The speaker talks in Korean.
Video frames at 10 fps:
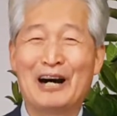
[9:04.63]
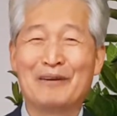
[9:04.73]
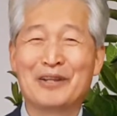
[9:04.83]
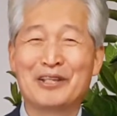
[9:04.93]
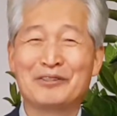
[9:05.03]

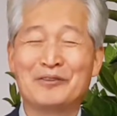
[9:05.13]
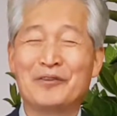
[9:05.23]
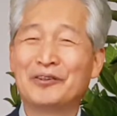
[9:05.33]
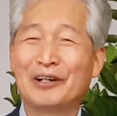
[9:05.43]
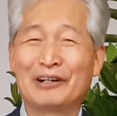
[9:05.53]

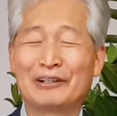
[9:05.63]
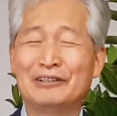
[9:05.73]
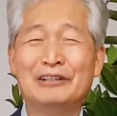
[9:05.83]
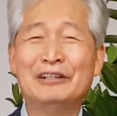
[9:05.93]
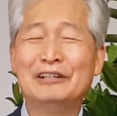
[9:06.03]
아멘이죠.
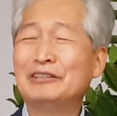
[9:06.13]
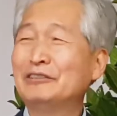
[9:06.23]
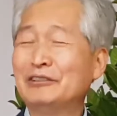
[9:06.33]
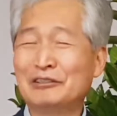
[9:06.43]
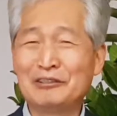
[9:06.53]

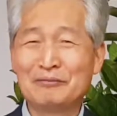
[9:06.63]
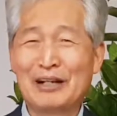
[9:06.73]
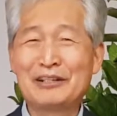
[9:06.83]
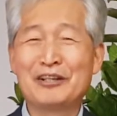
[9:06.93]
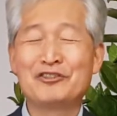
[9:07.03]

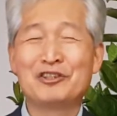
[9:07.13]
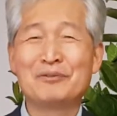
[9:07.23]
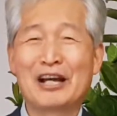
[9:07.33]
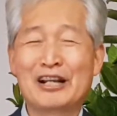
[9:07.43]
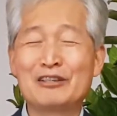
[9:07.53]
정말 예수님이
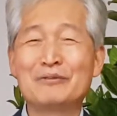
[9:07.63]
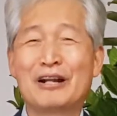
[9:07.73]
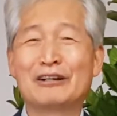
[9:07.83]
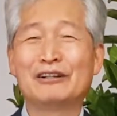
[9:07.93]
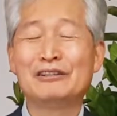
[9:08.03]

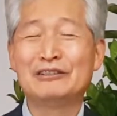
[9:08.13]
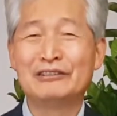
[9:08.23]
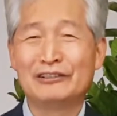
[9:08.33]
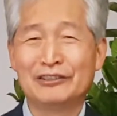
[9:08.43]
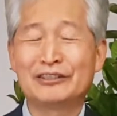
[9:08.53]
하나님이라는 걸
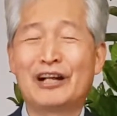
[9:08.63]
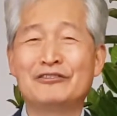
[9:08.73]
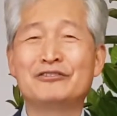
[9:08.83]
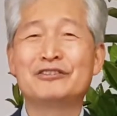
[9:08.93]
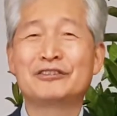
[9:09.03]
이런 데서 알
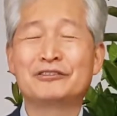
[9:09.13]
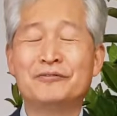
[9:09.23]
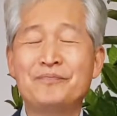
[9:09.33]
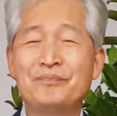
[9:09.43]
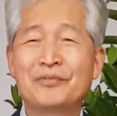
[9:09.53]
수 있어요.
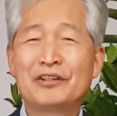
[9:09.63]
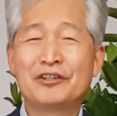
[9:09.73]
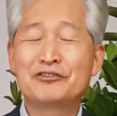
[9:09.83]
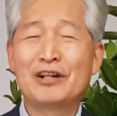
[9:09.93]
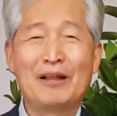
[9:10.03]

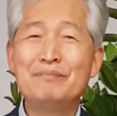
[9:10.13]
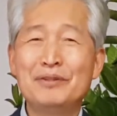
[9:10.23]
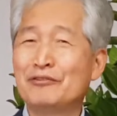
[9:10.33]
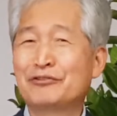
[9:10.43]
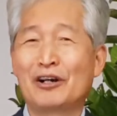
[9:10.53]
예수님 안
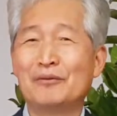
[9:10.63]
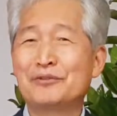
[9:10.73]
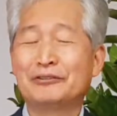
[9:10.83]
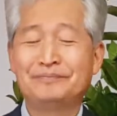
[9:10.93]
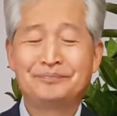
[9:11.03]
믿을 수가
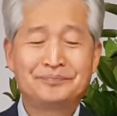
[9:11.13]
없죠.